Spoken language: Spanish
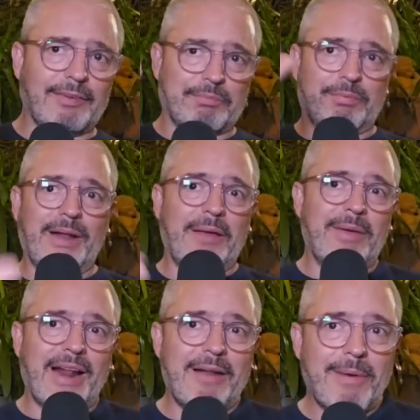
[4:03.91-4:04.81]
dice, pues vela
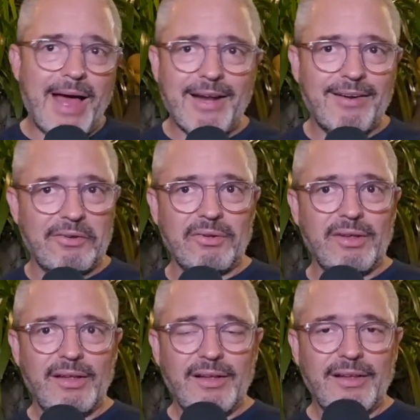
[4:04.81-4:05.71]
a ver al bar,
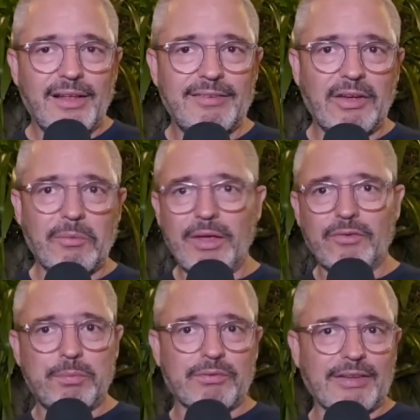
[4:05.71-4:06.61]
¿no? Así como ya
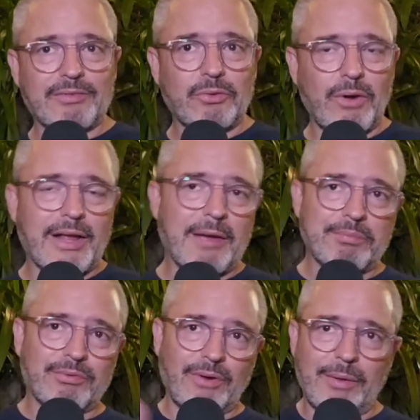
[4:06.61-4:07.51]
expulsaste uno
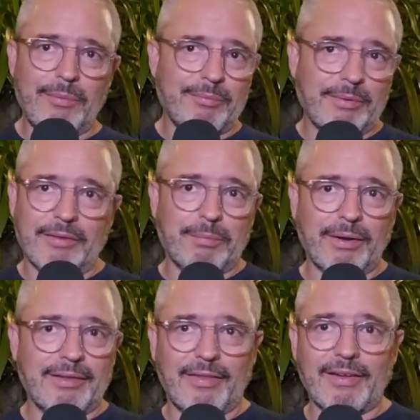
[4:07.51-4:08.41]
acá, pues ahora
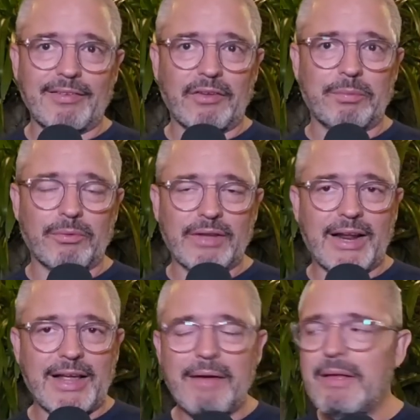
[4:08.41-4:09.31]
tendrías que
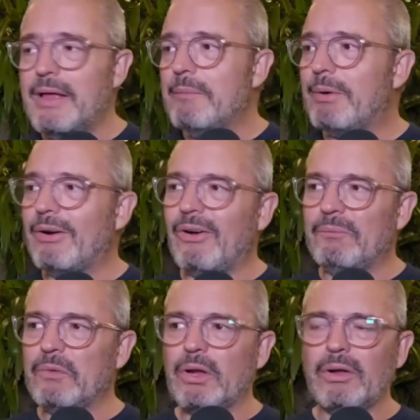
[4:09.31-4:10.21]
expulsar acá. Pero
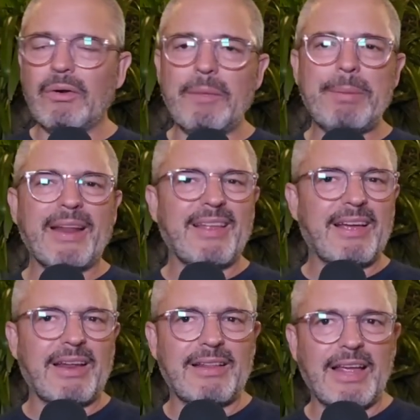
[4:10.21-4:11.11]
no, no, no, no hay
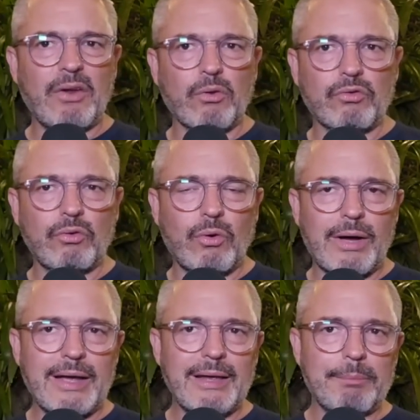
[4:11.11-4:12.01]
paridad de criterios,
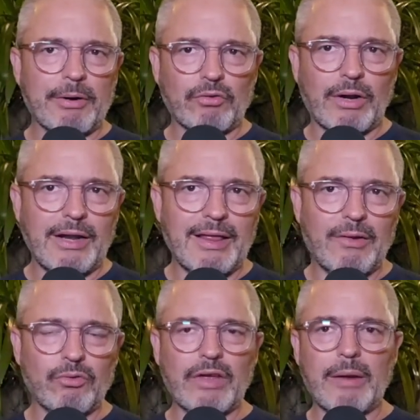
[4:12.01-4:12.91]
no hay
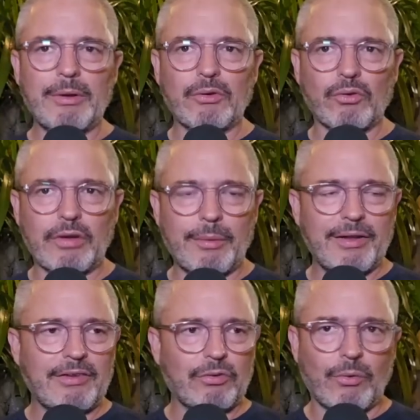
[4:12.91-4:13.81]
personalidad de los árbitros, la
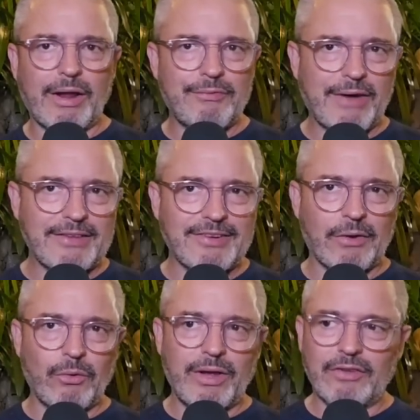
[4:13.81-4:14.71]
verdad es que son una
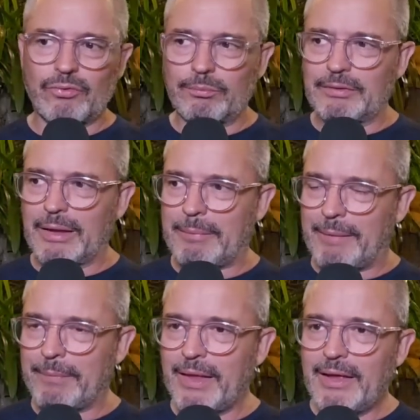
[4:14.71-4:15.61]
facha, no es un
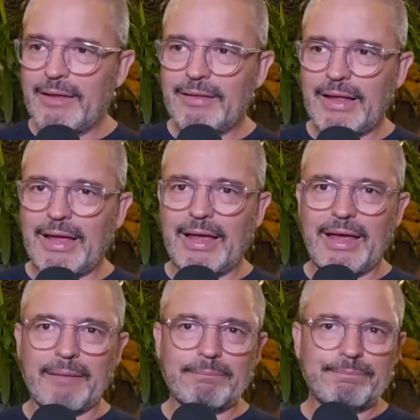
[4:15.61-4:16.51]
tema
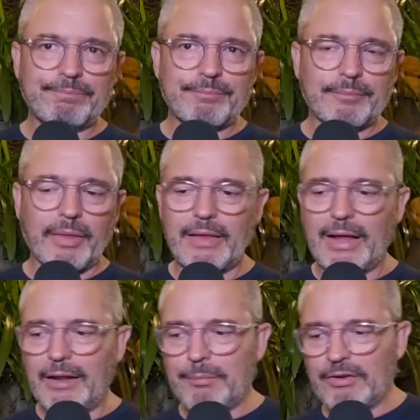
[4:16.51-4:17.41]
de,
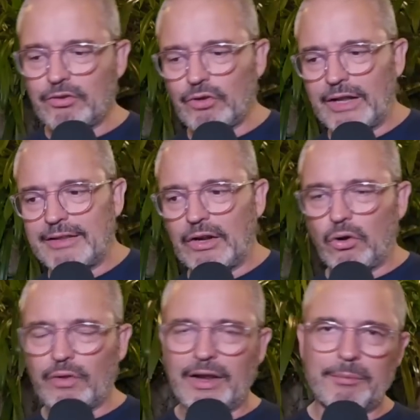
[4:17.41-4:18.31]
de la administración
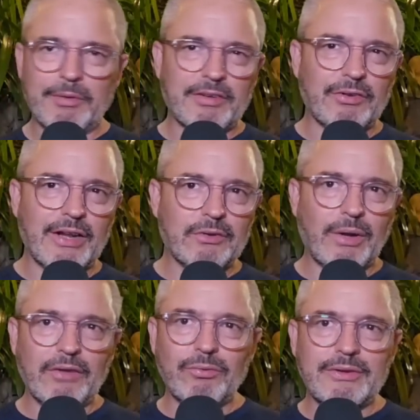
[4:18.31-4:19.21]
anterior, de la administración
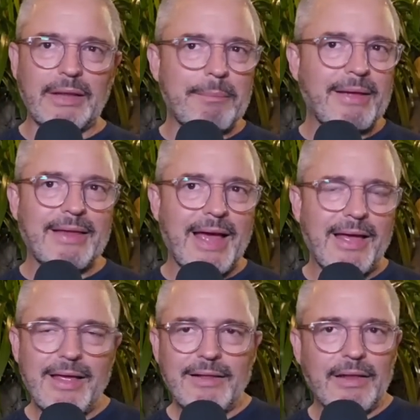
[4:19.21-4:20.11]
actual, es un tema
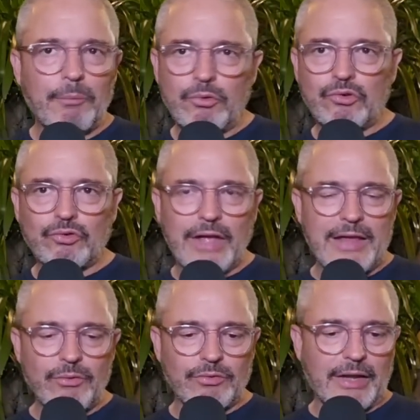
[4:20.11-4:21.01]
ya de muchos
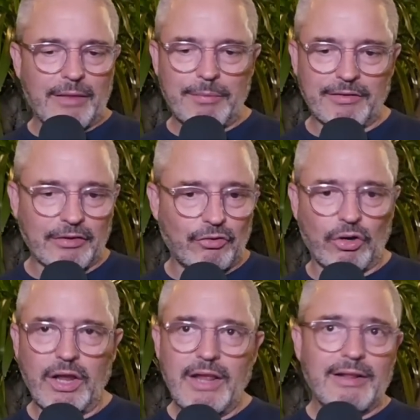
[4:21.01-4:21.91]
años de la
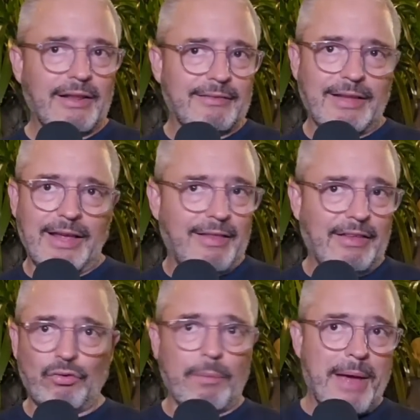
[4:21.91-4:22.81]
administración, desde
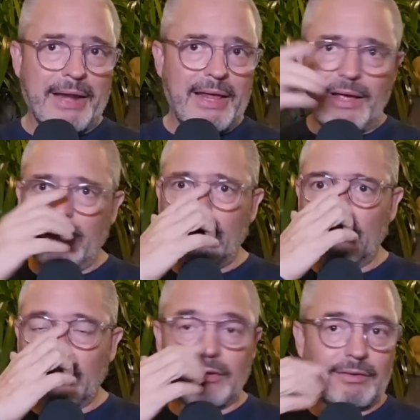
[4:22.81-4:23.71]
Decio de María,
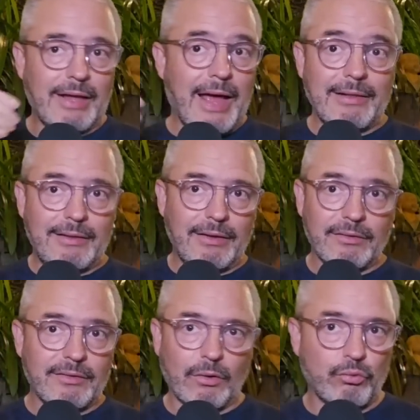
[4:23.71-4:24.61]
¿no? desde
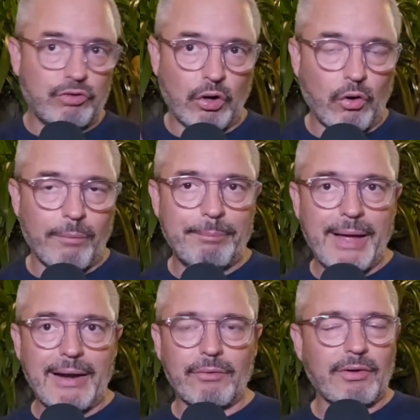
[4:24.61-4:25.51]
antes, desde Justino
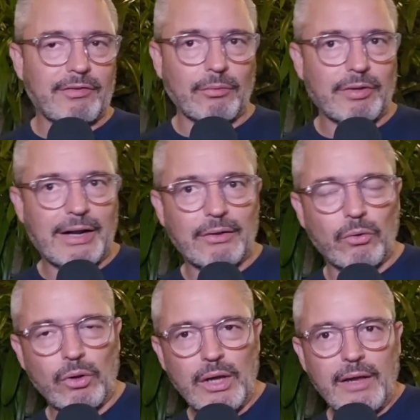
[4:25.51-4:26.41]
Compeán, o sea, estamos
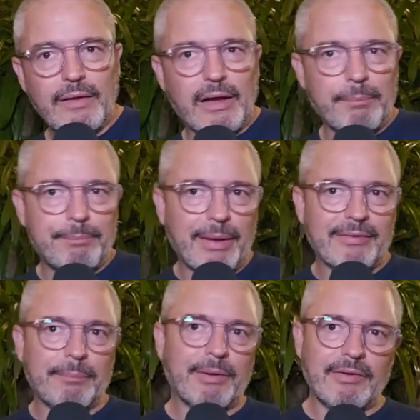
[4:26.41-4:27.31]
hablando de que
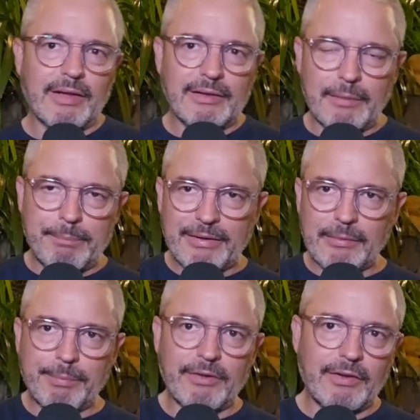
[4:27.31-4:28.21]
pasa presidente,
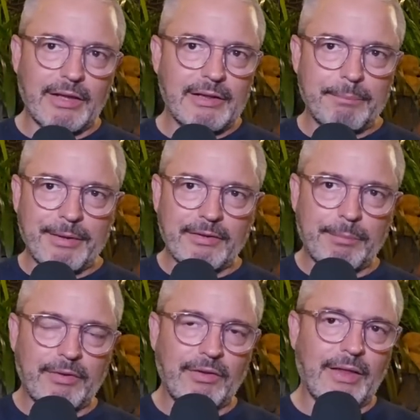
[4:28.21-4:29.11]
pasa presidente,
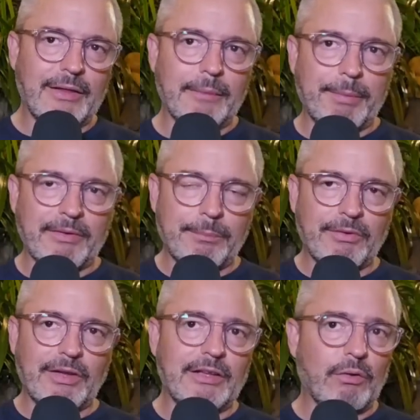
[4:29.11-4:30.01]
pasa presidente, pasa
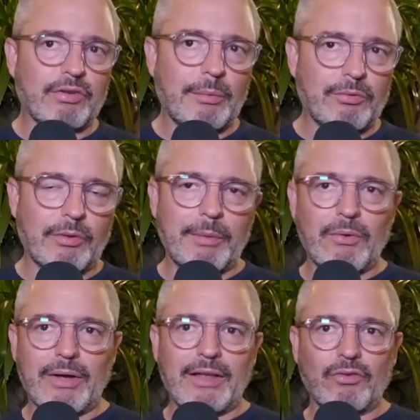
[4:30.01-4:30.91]
presidente, los árbitros en
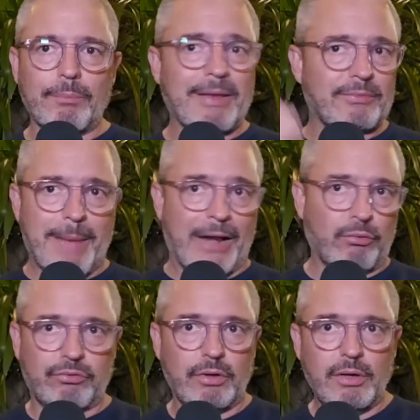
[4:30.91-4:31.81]
México cada vez son más
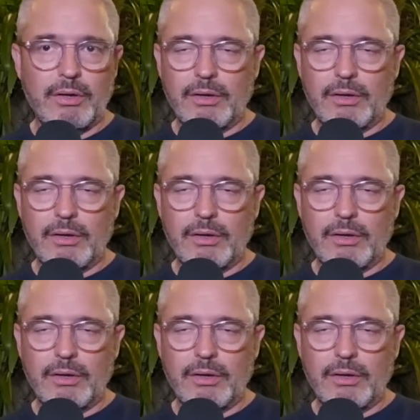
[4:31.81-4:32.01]
malos,